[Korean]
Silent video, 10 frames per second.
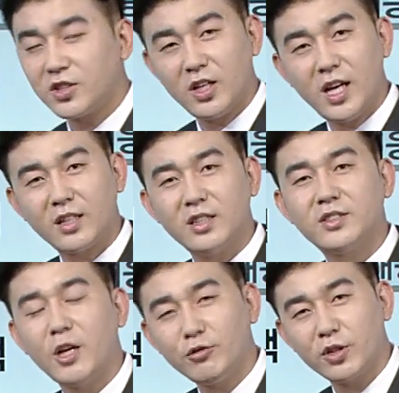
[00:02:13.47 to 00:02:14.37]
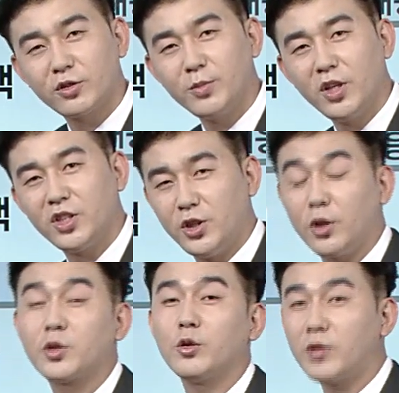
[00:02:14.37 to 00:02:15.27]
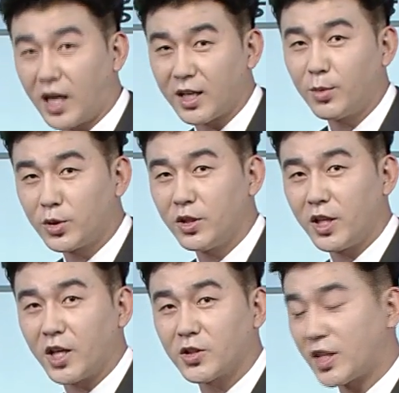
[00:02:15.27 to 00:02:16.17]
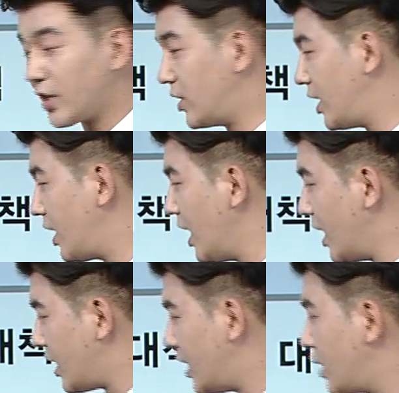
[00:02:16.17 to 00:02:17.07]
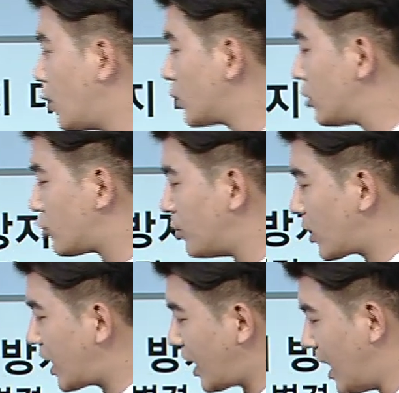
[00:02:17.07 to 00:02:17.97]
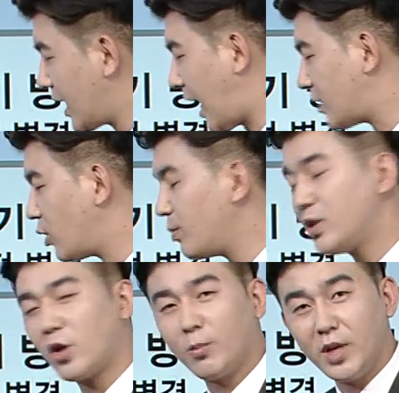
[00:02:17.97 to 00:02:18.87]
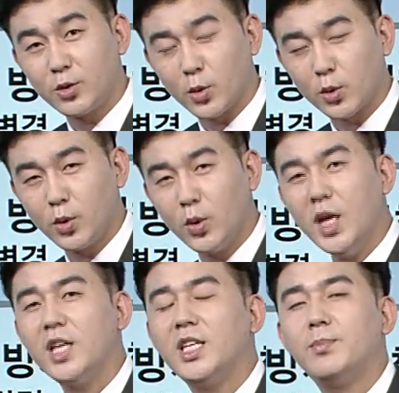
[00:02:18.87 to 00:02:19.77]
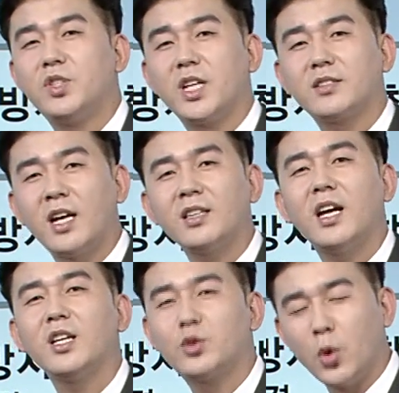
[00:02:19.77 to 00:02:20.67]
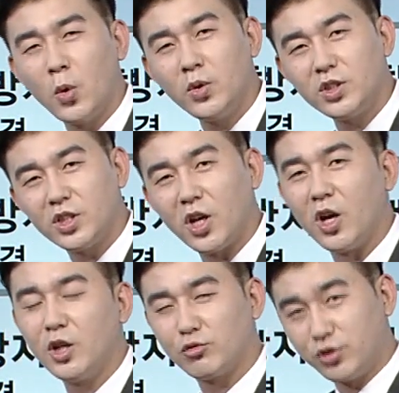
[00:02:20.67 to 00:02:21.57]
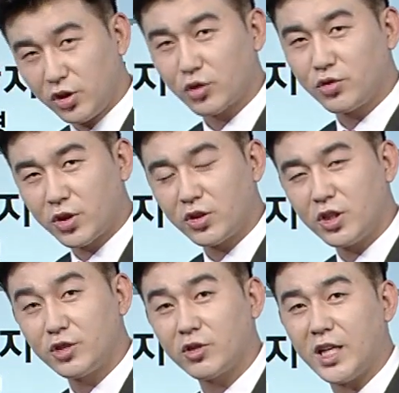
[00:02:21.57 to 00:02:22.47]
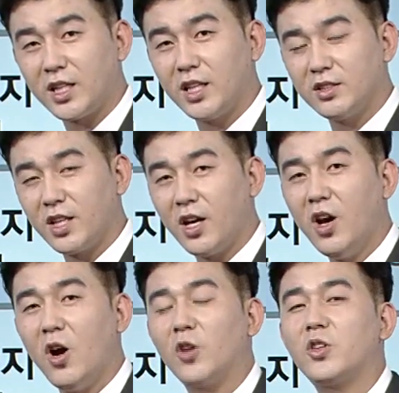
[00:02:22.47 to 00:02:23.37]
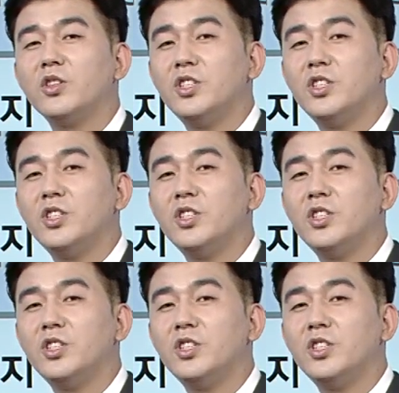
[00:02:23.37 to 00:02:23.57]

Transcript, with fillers: 전략을 세우셨으면 지역적으로 알아보셔야 되겠죠. 당연히 이 곳을 주목하라. 가성비 정말 좋고 입지가 상당히 좋은 지역 두 지역 추천드릴 수가 있겠는데요. 어떤